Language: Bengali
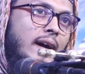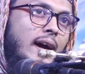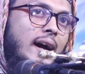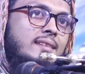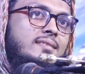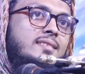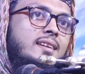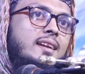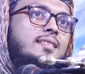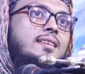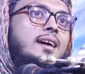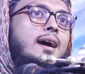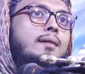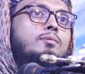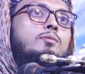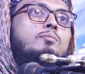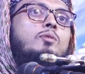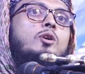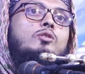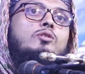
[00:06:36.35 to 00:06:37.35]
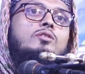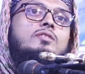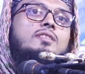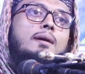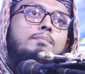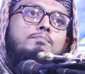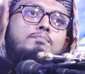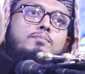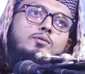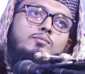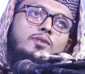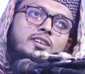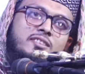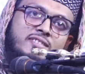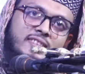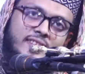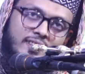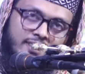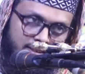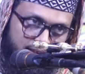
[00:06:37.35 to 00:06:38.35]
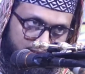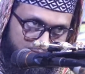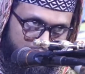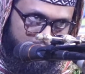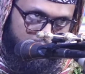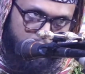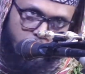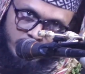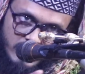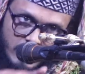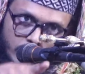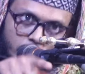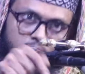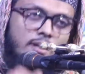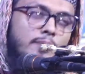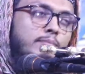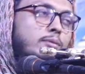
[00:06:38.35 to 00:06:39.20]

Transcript: হাজরাতে আবু বকর থাপ্পর মারছে তো যে কথা